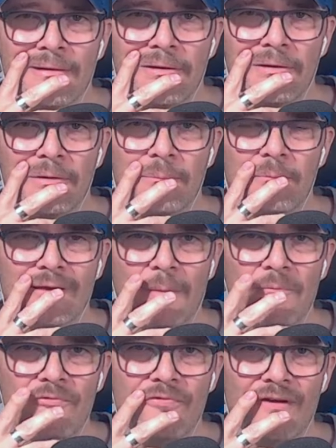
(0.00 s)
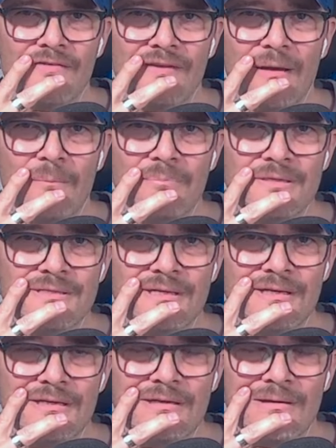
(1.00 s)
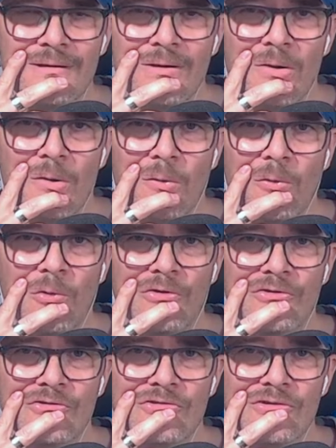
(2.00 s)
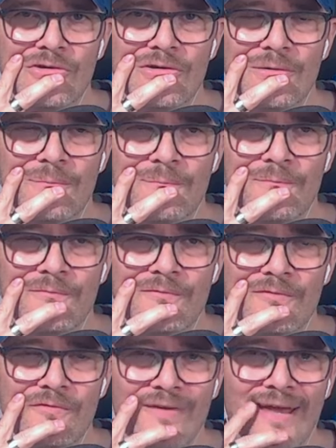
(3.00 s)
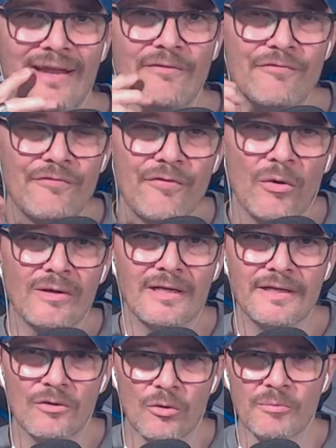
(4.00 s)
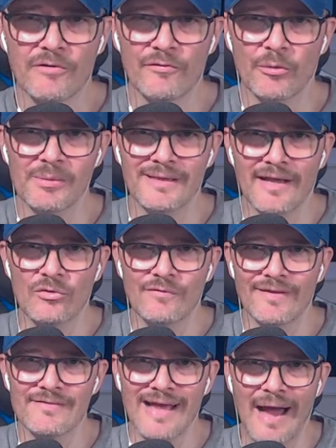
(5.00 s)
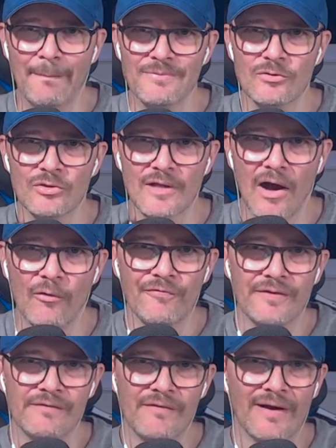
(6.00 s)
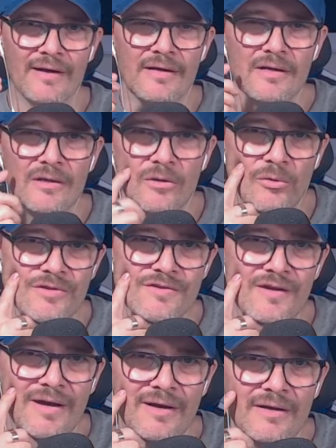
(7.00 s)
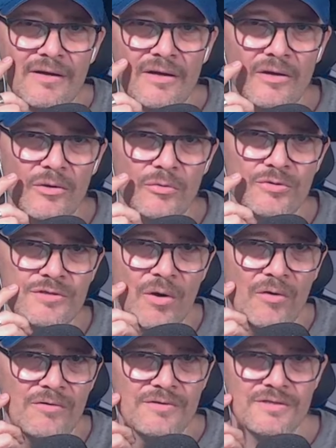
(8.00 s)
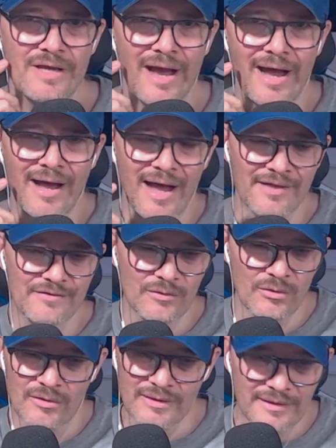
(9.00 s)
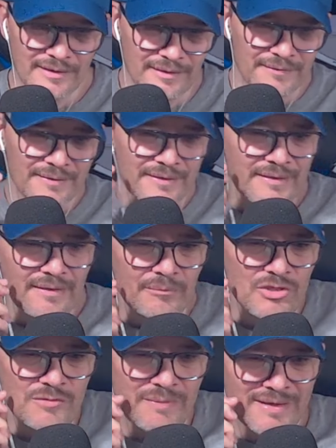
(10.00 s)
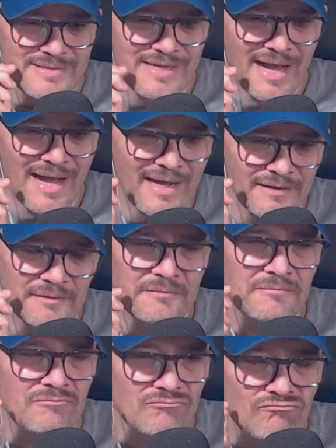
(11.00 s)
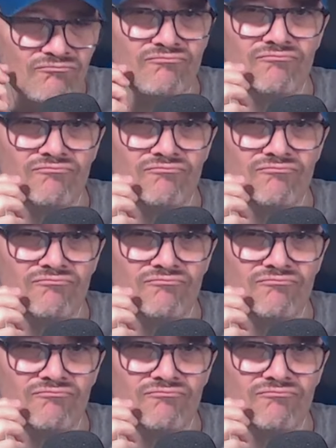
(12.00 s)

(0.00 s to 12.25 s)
ähm, Kempf war sehr bissig und ähm, wer da wirklich rumgewirbelt hat und was absolut auffiel, war unser Cuisance. Ja, also äh, muss man sagen,